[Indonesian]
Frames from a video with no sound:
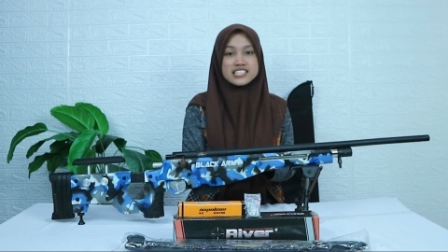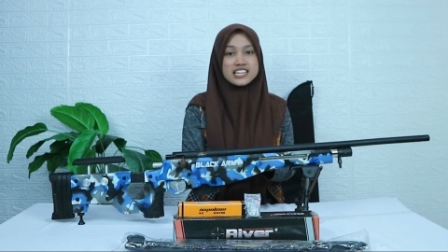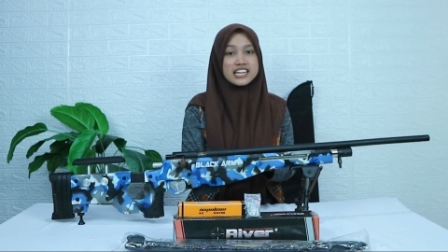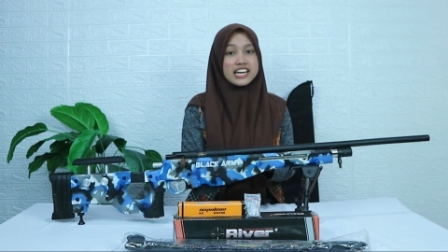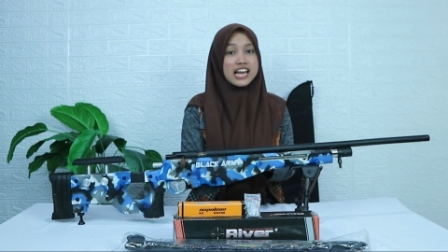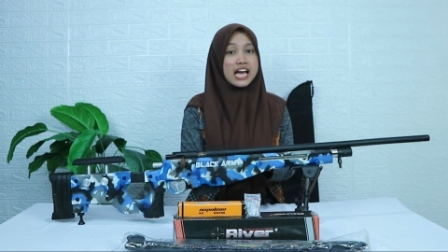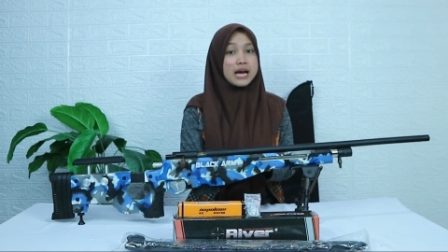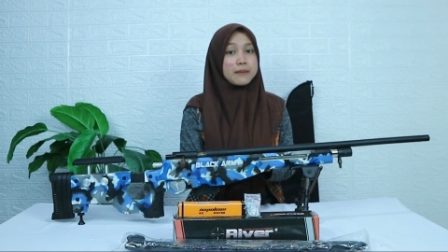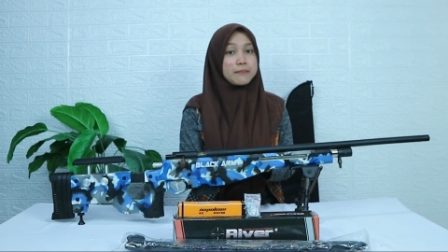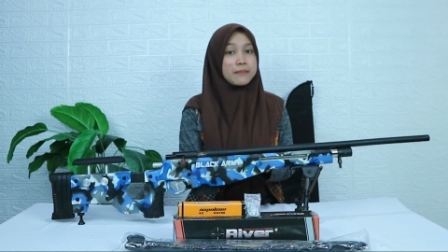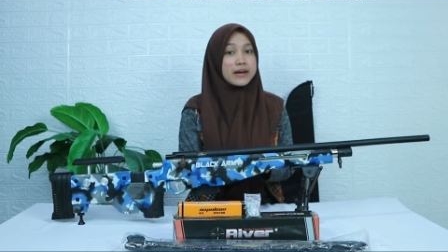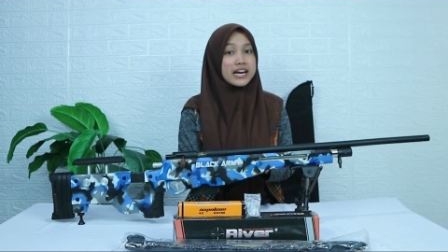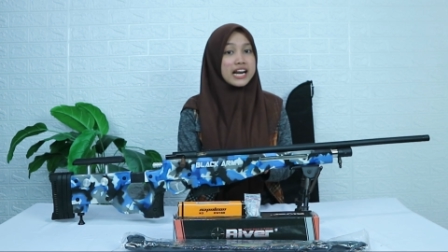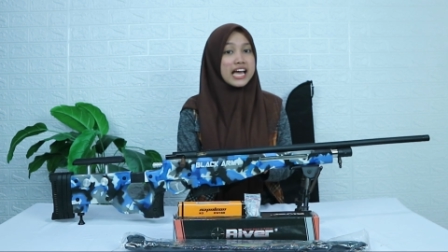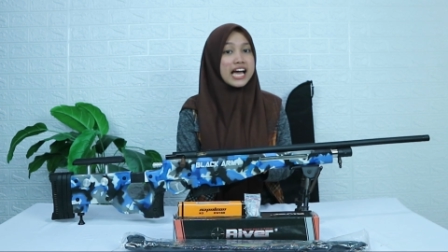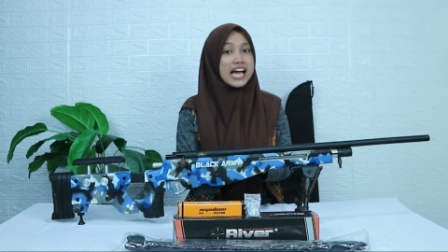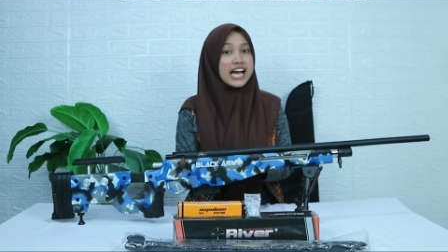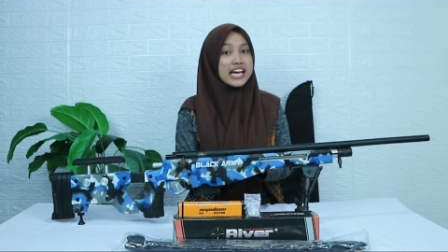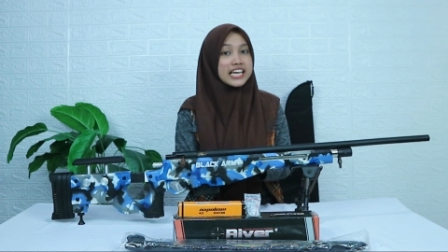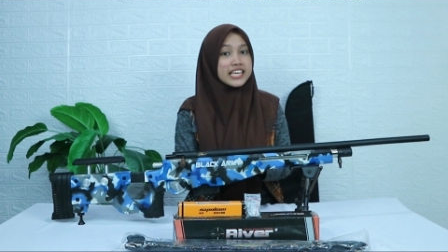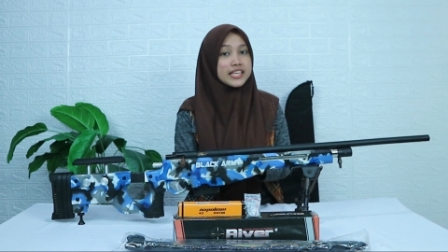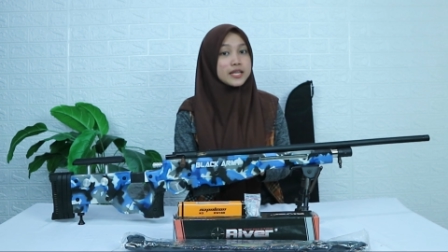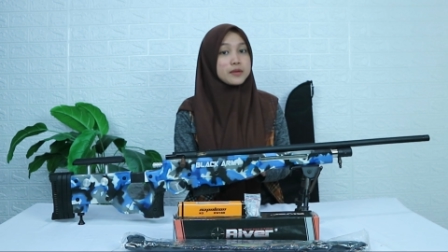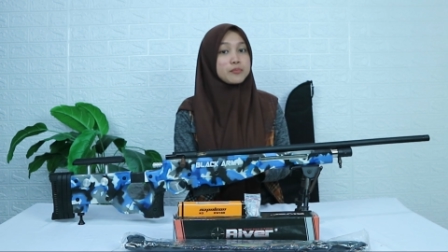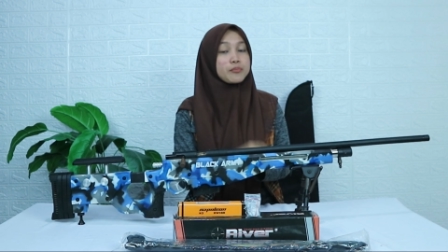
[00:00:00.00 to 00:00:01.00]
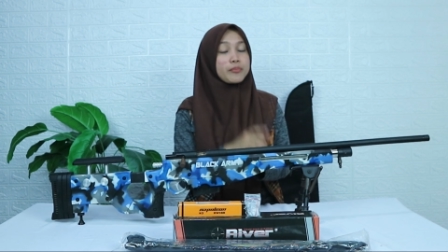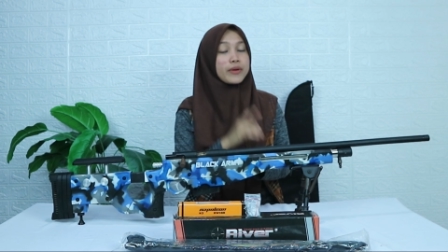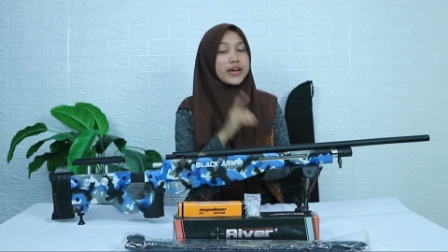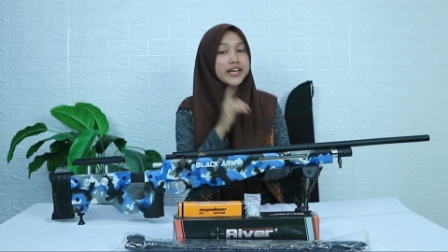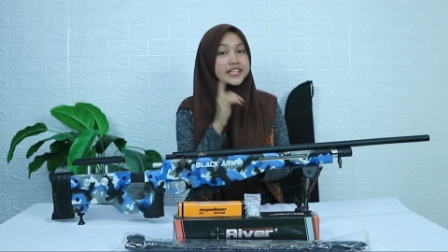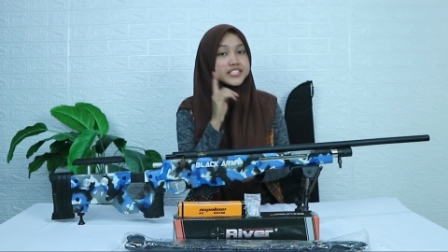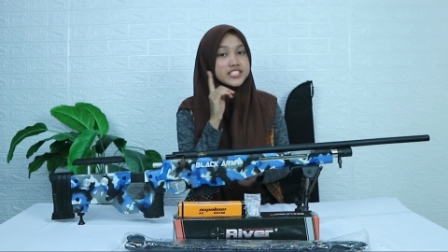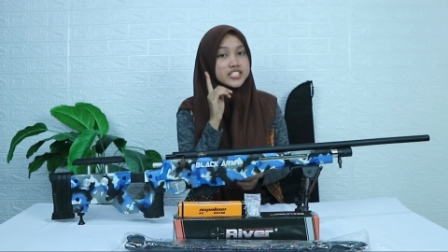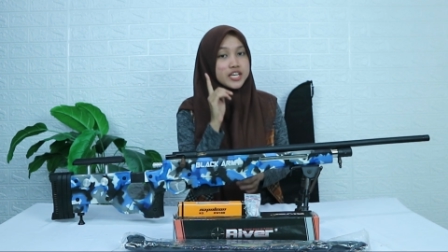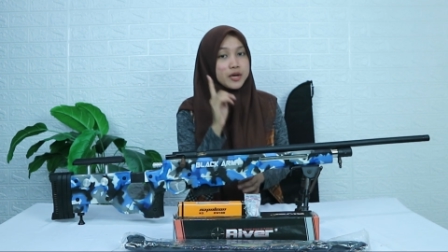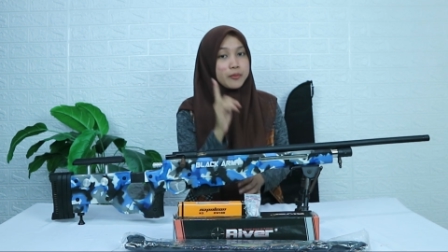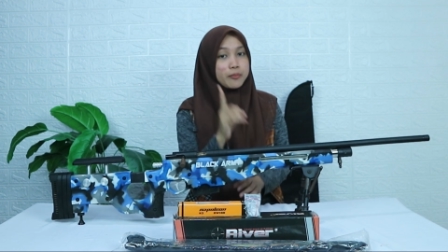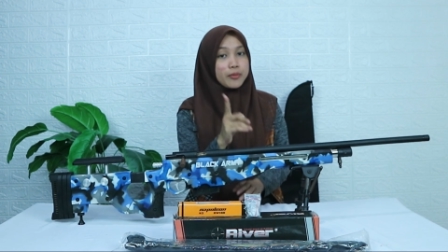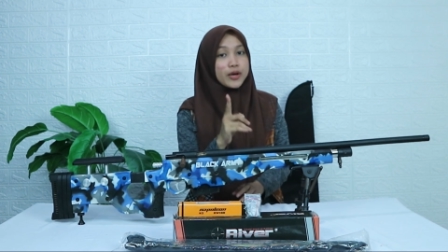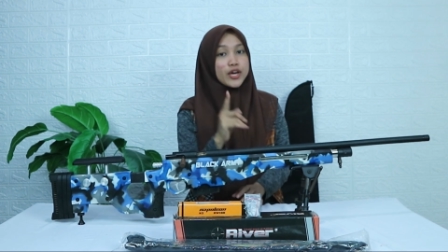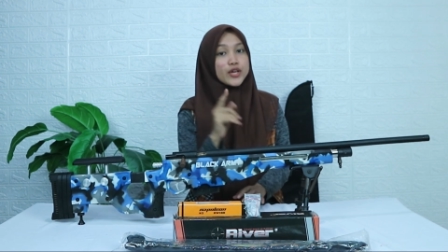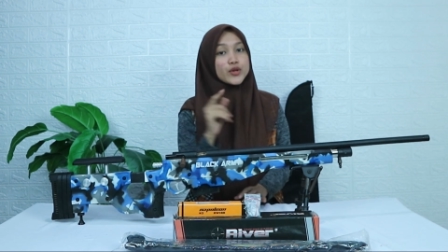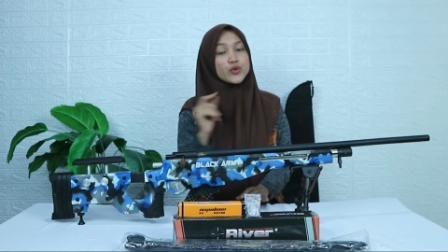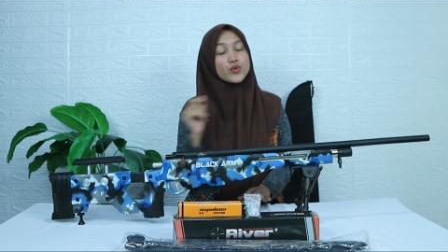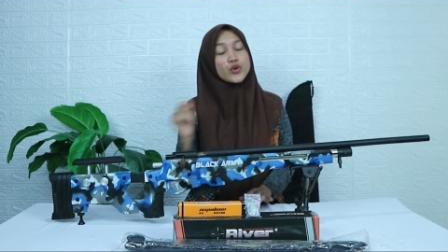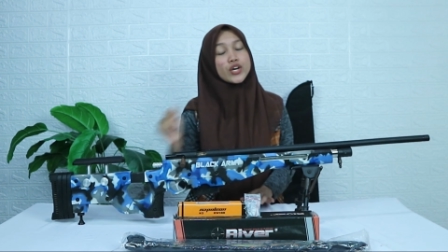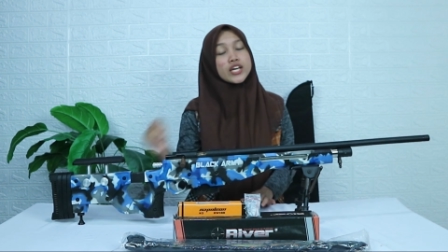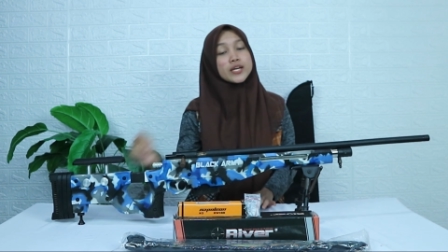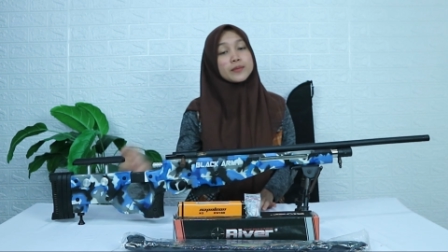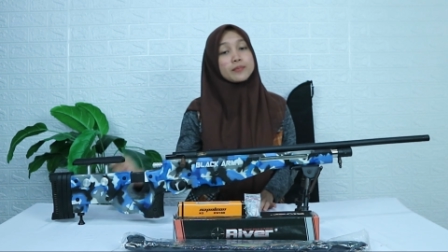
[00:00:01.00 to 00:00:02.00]
senapan angin
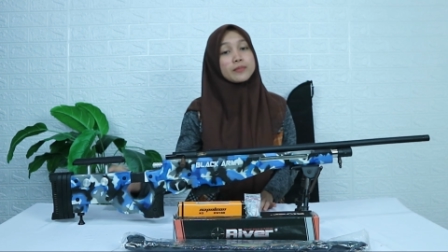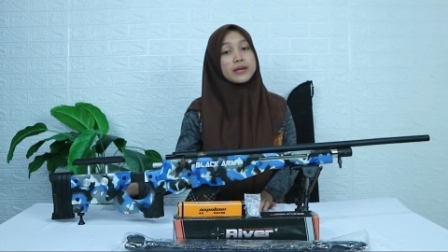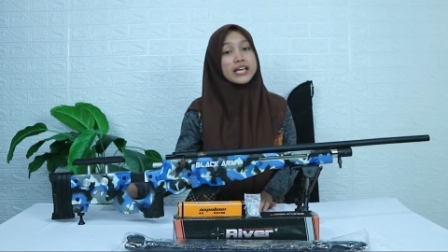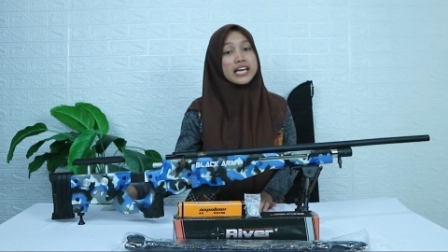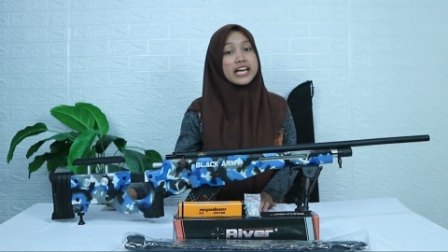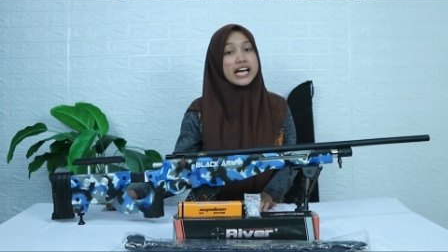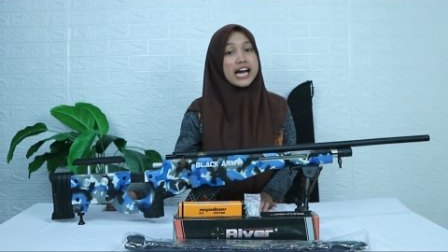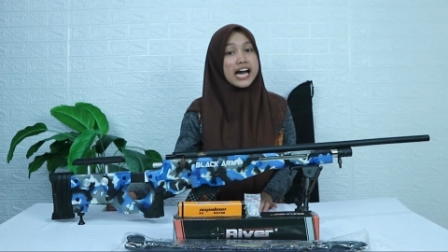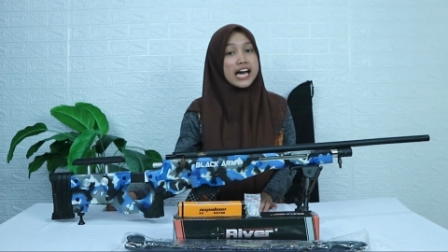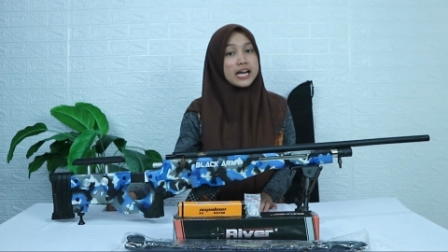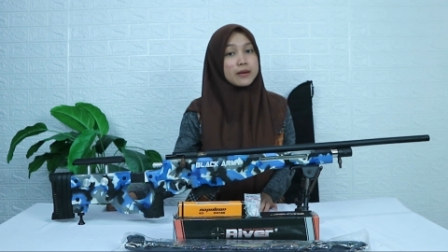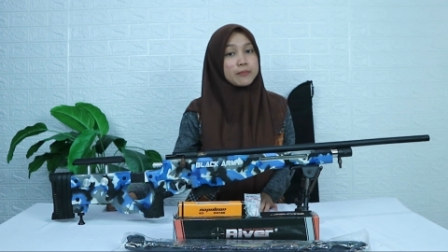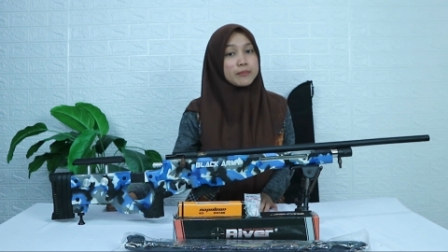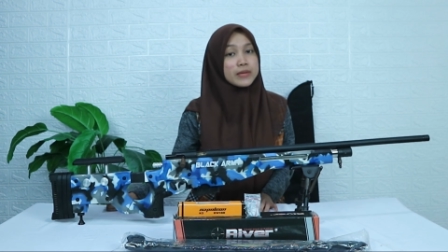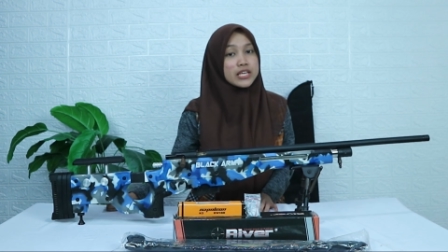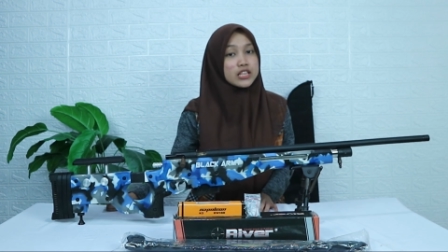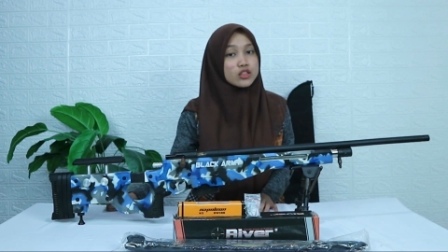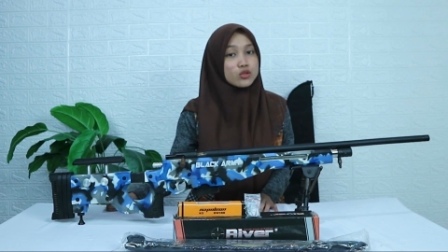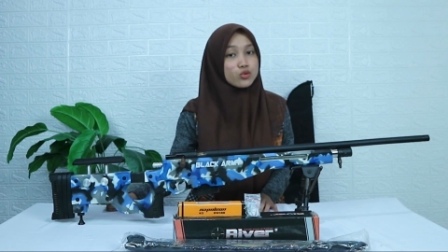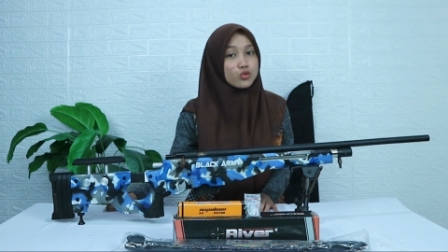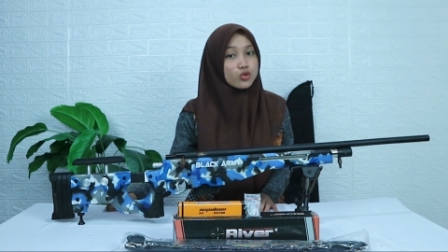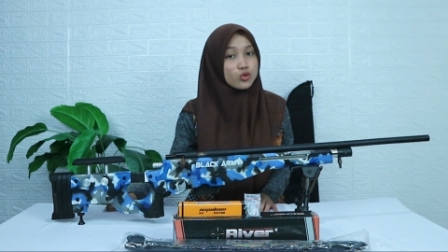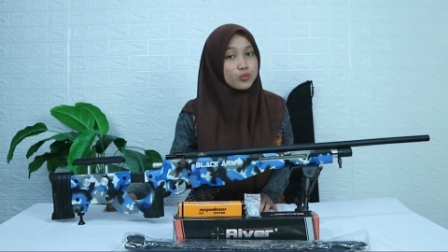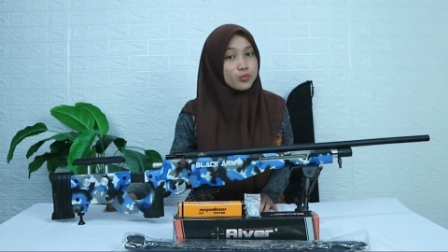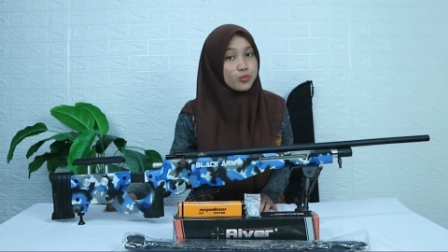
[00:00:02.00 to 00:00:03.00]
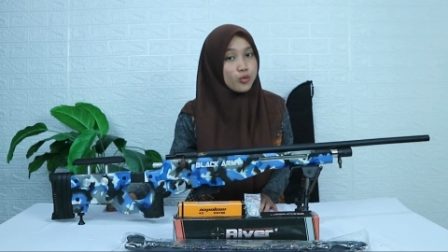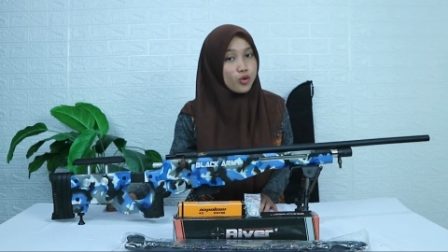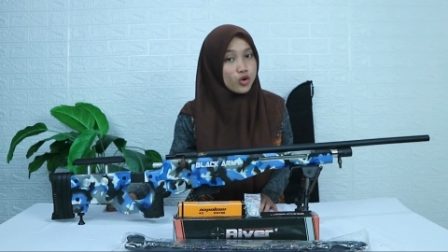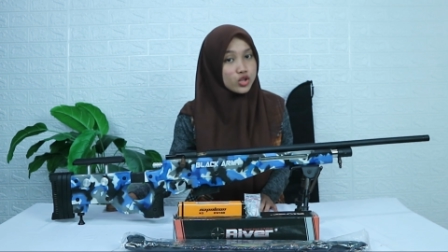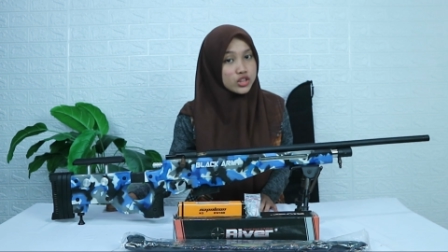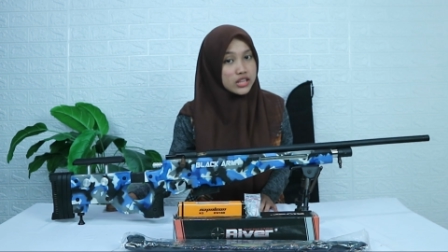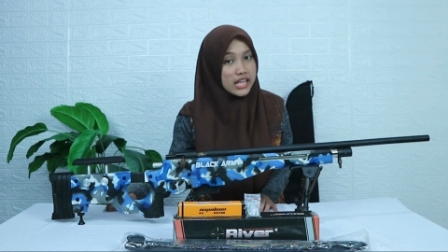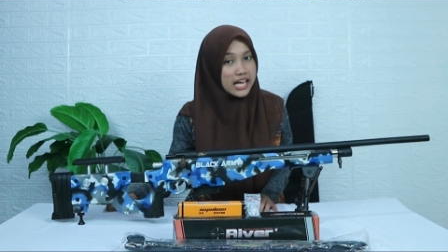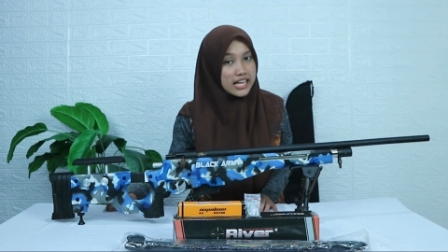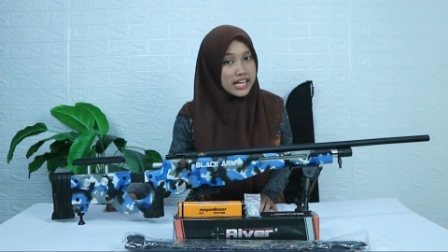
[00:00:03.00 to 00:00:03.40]
PCP Ruger Black Army Turbo